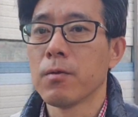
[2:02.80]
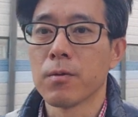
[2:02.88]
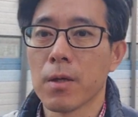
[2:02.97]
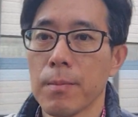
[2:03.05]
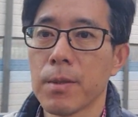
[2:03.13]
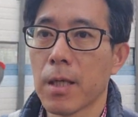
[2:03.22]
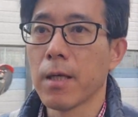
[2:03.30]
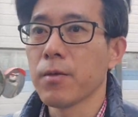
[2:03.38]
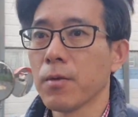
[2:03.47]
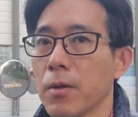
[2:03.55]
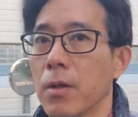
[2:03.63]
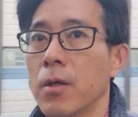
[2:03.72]
누가 뭐라
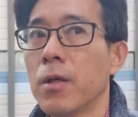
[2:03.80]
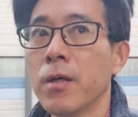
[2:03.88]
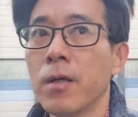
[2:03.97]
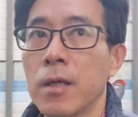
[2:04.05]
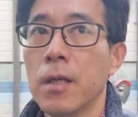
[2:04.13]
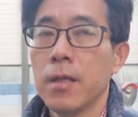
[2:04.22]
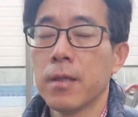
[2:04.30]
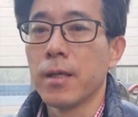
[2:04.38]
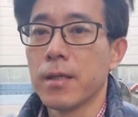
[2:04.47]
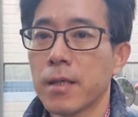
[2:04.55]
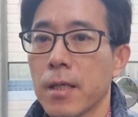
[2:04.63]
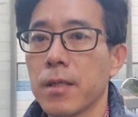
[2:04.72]
해도
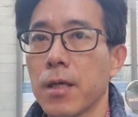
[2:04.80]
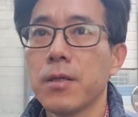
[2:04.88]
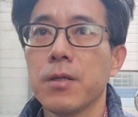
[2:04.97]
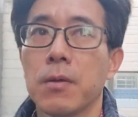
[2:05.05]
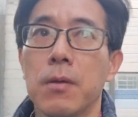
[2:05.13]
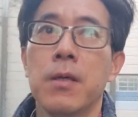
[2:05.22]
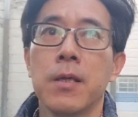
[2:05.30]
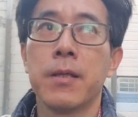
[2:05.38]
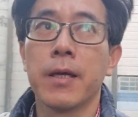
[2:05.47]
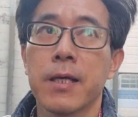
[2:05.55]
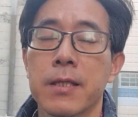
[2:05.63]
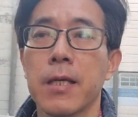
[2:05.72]
내 인생은 내 것이고
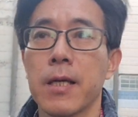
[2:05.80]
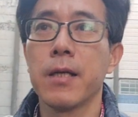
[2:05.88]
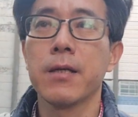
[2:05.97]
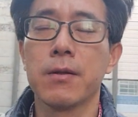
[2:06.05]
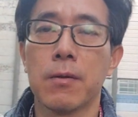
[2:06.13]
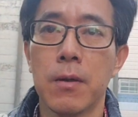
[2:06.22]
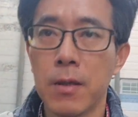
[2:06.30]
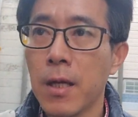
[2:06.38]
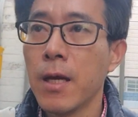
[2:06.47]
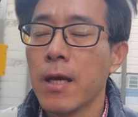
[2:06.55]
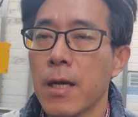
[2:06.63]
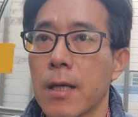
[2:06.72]
내가 살아가는 거고
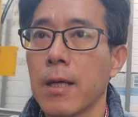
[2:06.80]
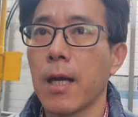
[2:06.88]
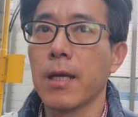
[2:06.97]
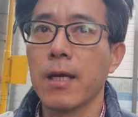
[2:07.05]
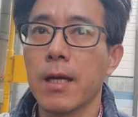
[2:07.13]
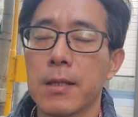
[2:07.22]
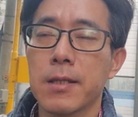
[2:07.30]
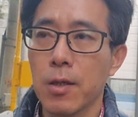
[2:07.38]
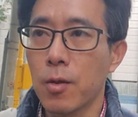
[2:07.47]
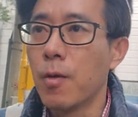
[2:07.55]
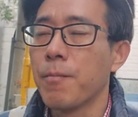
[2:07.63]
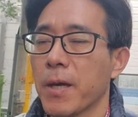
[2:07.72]

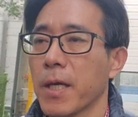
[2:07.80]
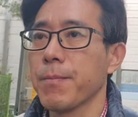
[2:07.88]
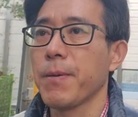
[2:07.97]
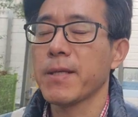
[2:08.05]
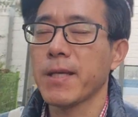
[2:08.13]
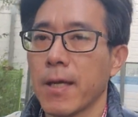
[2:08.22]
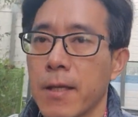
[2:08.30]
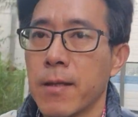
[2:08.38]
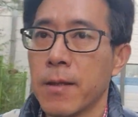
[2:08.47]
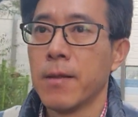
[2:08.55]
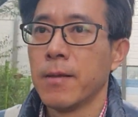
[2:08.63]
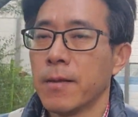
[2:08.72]
각양각색이고 백인백색
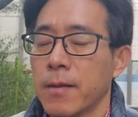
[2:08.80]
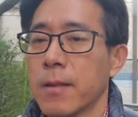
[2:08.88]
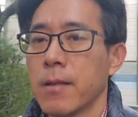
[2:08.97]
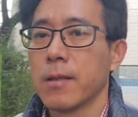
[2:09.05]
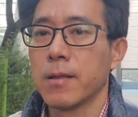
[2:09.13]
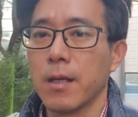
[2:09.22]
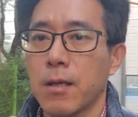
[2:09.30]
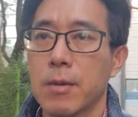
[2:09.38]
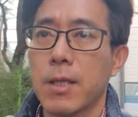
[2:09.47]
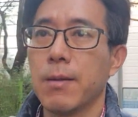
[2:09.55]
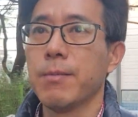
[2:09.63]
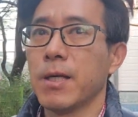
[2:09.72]
이다라고
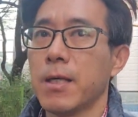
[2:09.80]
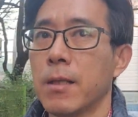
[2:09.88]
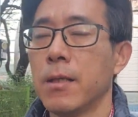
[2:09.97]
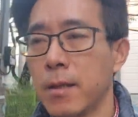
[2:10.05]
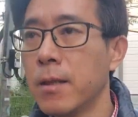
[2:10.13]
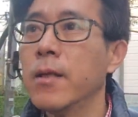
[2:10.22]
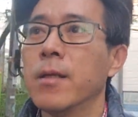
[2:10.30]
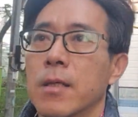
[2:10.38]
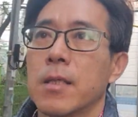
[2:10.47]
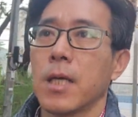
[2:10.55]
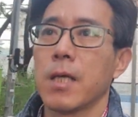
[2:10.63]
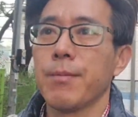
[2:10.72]
생각합니다.
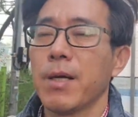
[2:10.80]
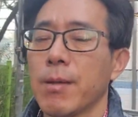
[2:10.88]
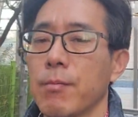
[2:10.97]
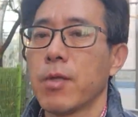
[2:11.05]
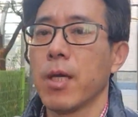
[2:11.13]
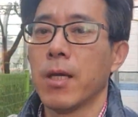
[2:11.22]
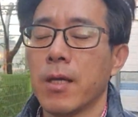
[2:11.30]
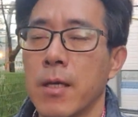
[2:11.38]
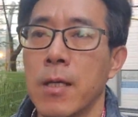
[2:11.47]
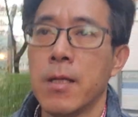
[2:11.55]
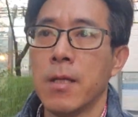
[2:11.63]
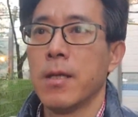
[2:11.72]
자기만의 무대
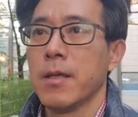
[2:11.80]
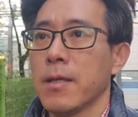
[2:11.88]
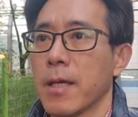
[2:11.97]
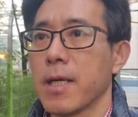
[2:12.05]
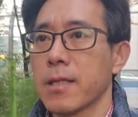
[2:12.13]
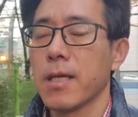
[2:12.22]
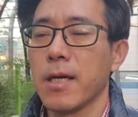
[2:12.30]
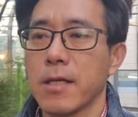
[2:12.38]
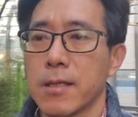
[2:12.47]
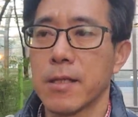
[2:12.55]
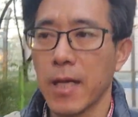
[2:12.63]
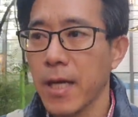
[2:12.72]
내가
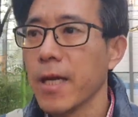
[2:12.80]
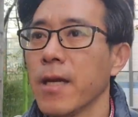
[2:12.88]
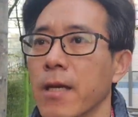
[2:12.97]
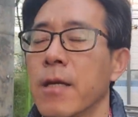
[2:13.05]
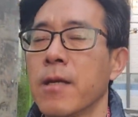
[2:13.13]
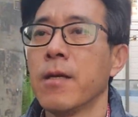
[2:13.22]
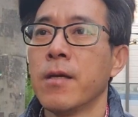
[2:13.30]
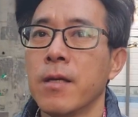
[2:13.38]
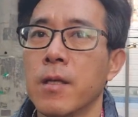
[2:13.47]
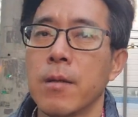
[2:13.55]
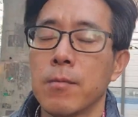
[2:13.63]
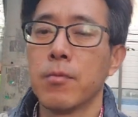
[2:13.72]
생각하는 나의
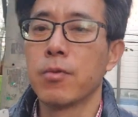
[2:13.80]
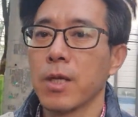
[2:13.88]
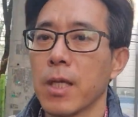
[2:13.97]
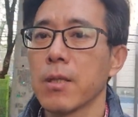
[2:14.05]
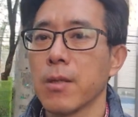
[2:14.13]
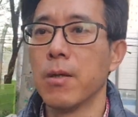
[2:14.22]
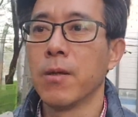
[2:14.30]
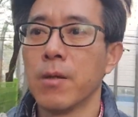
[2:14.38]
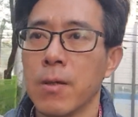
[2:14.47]
무대에서